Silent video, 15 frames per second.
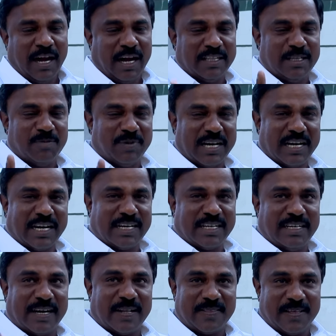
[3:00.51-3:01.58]
அந்த மாநாடு
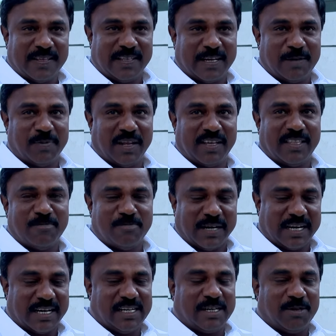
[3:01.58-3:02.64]
நடத்தியதற்கு பிறகு தான்
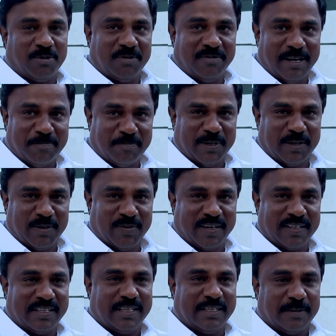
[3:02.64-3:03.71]
மக்கள்கிட்ட ஒரு விழிப்புணர்வு
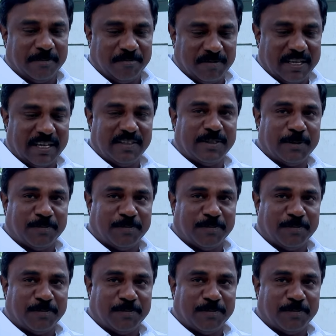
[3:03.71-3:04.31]
வருது எதிர்த்து